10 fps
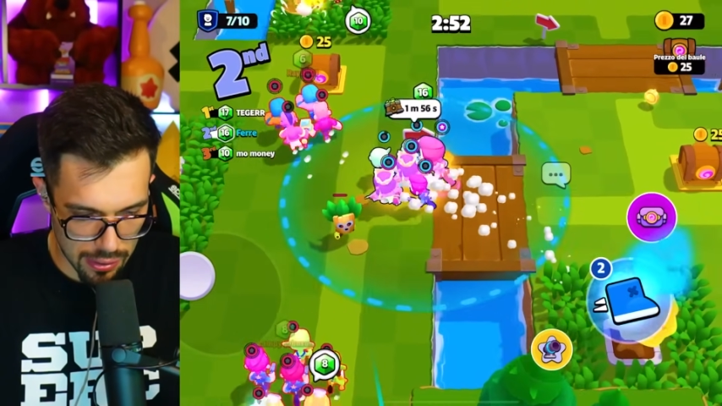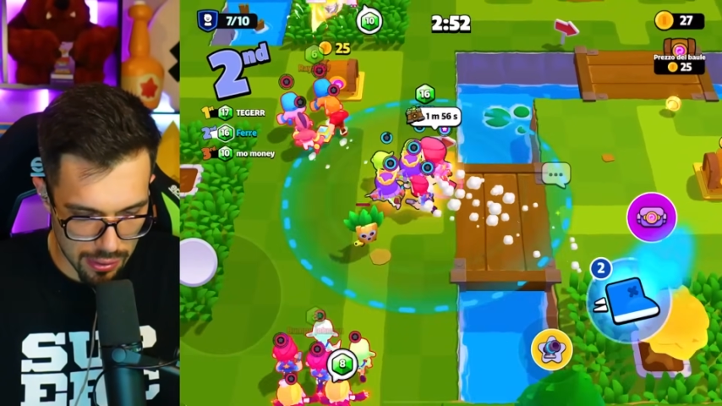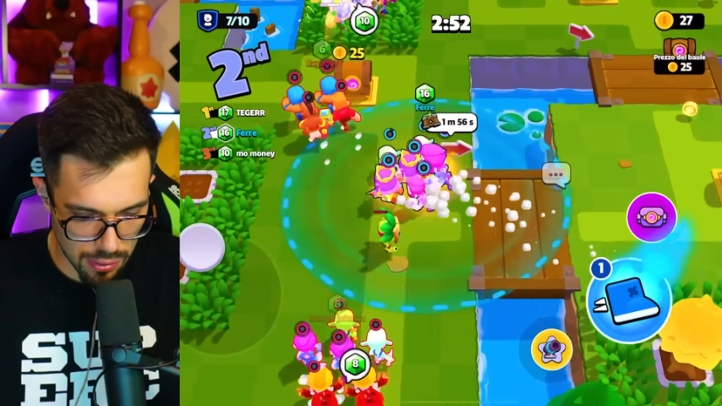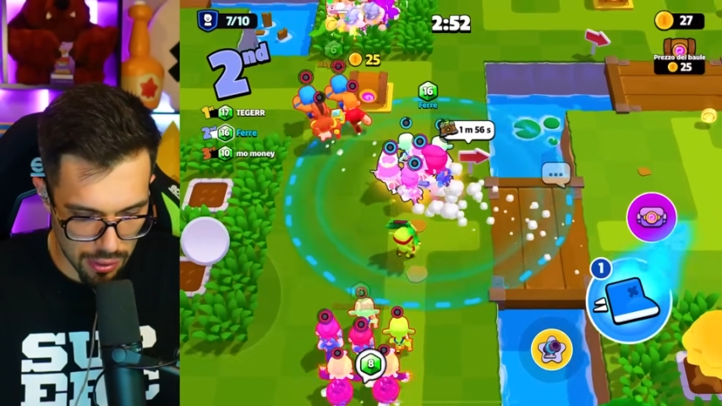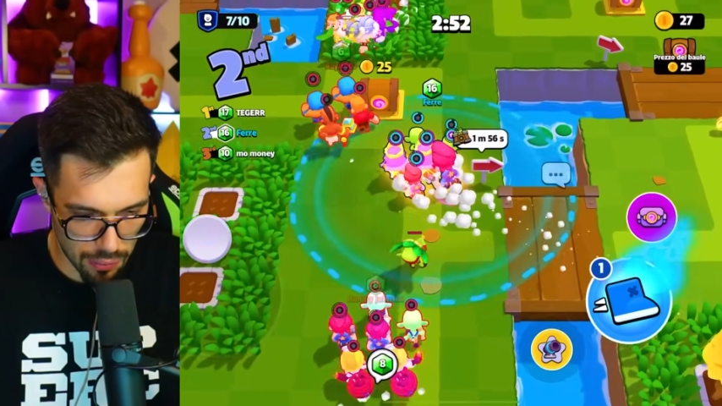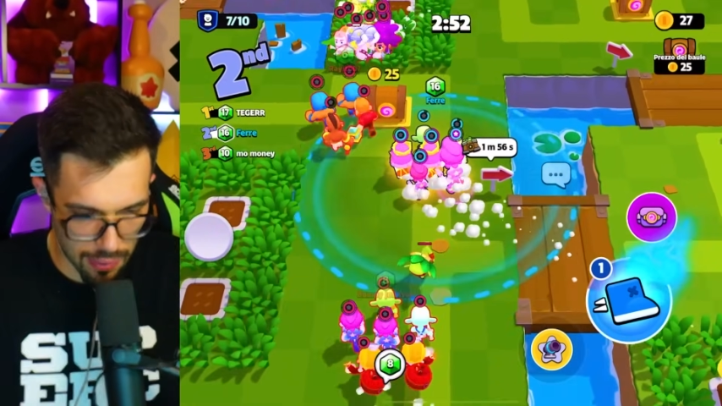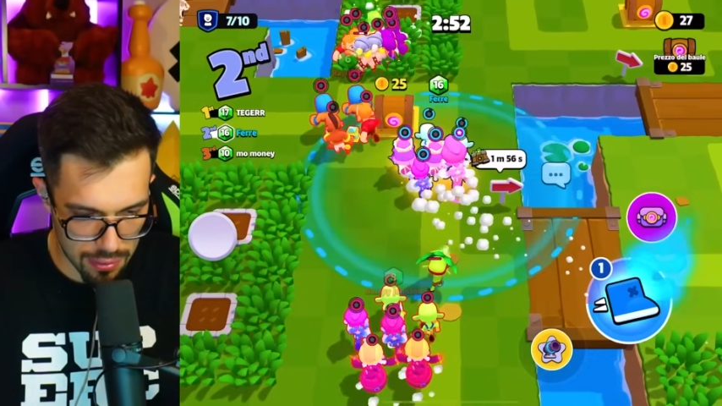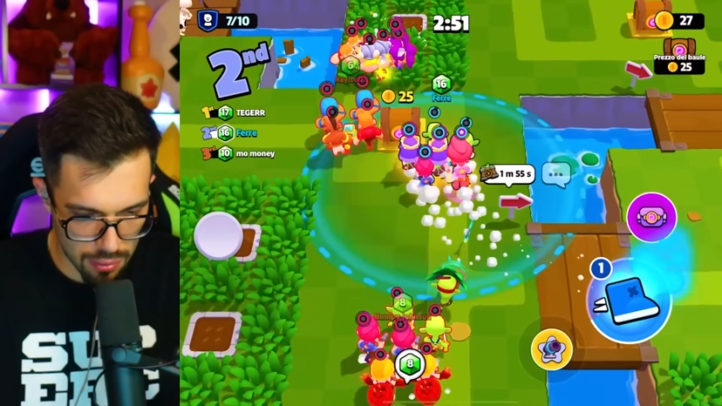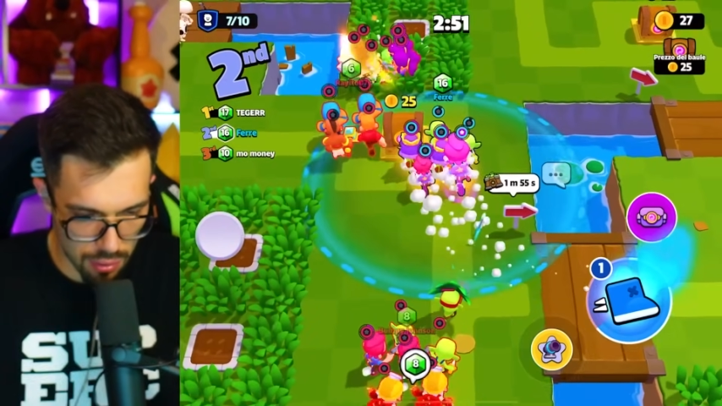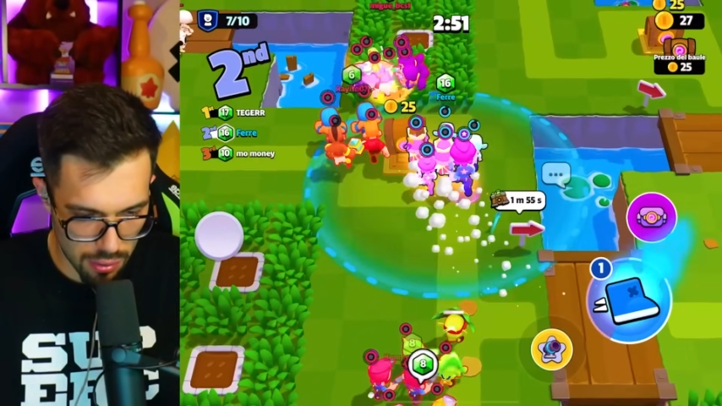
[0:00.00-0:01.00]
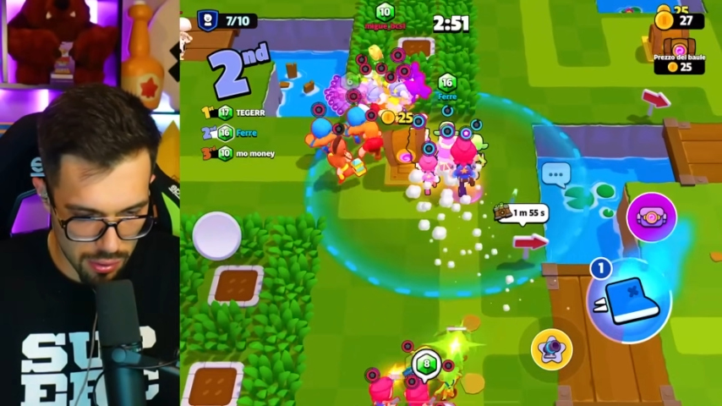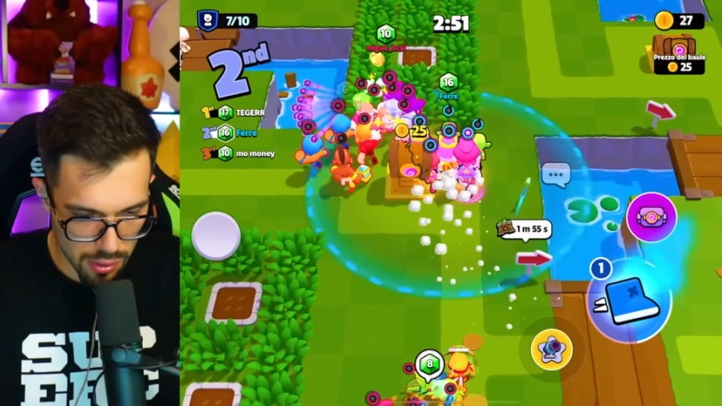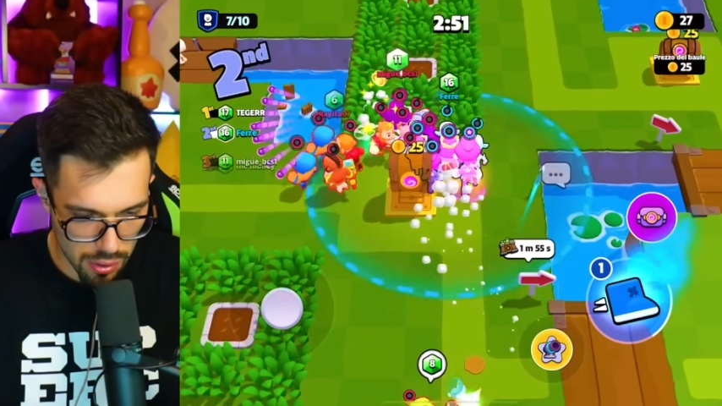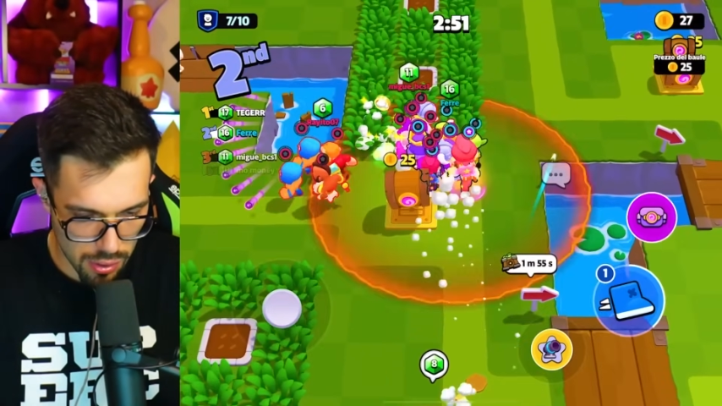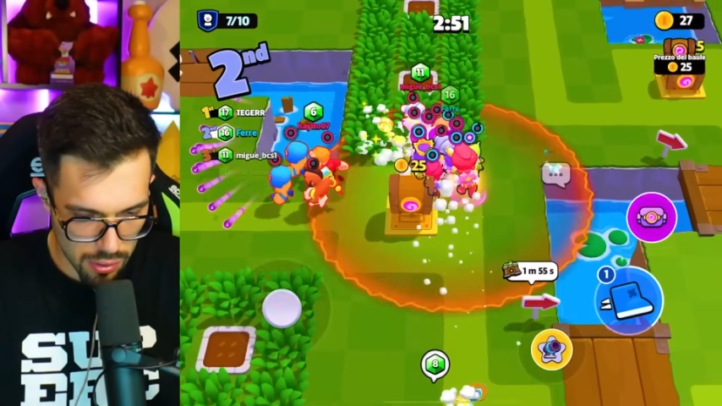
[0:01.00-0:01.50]
attenzione a questo,
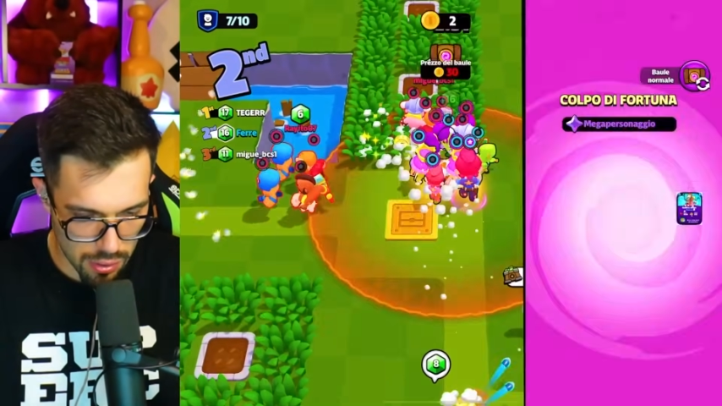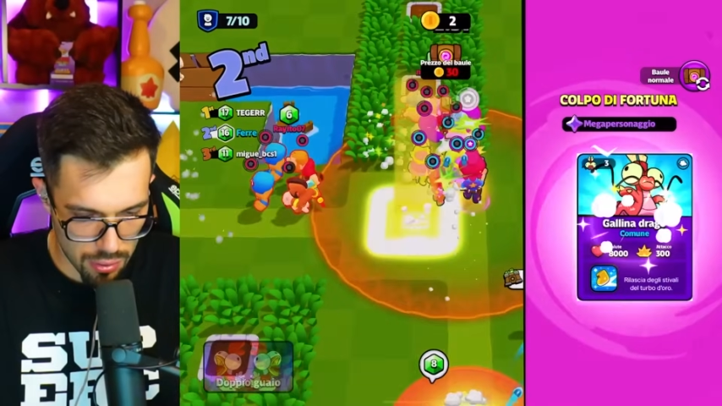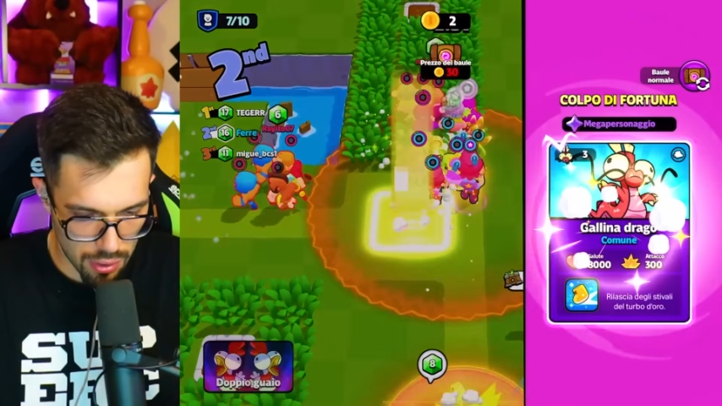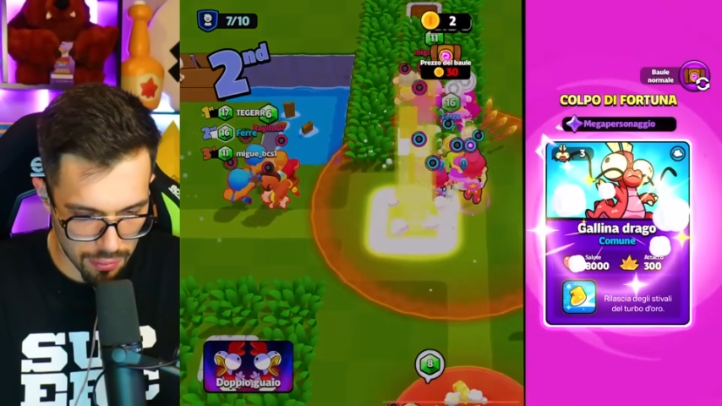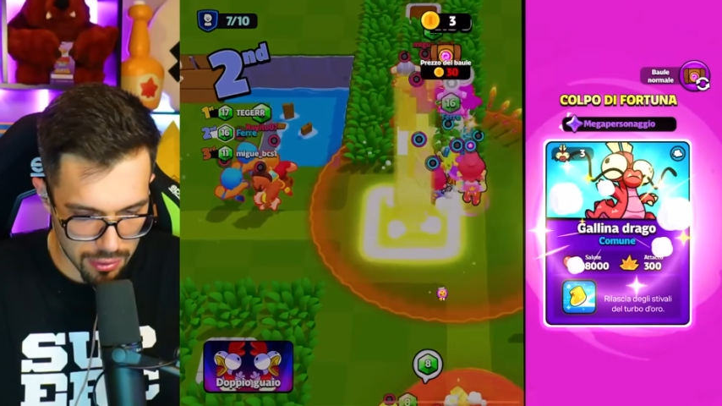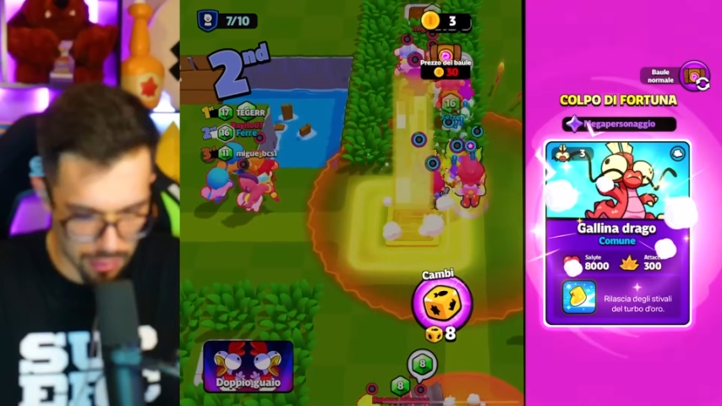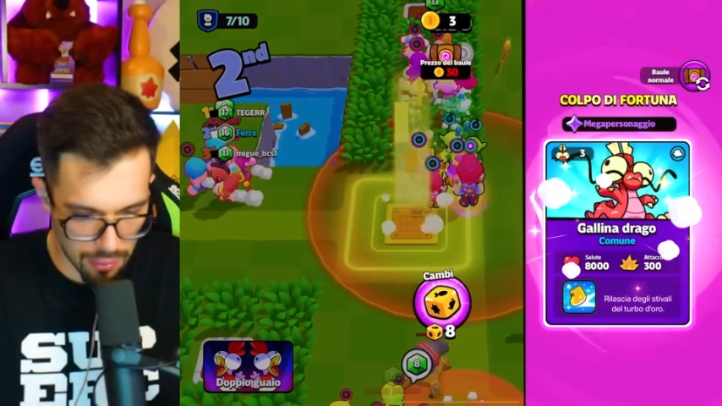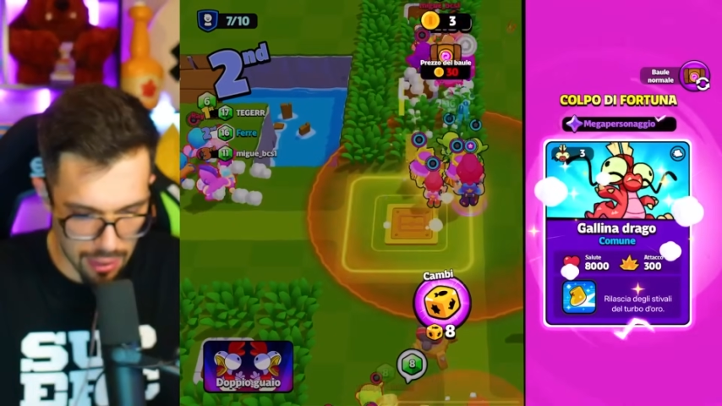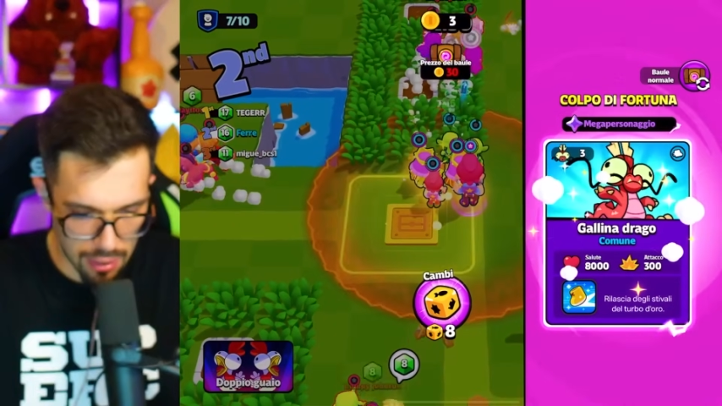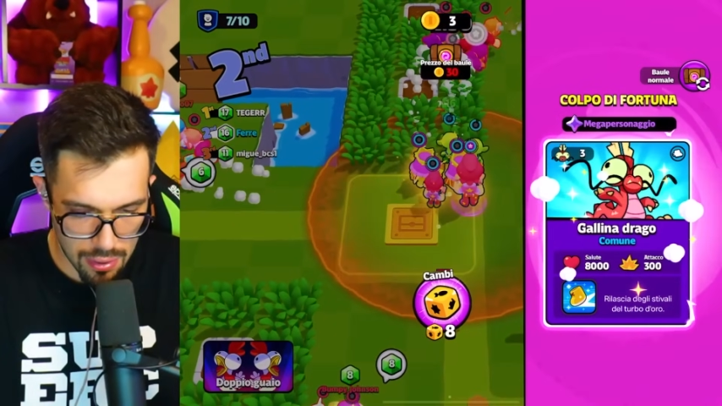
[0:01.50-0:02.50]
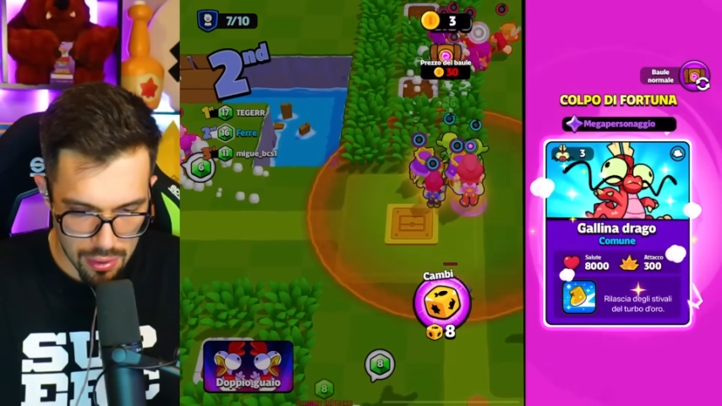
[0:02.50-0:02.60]
attenzione a questi qua.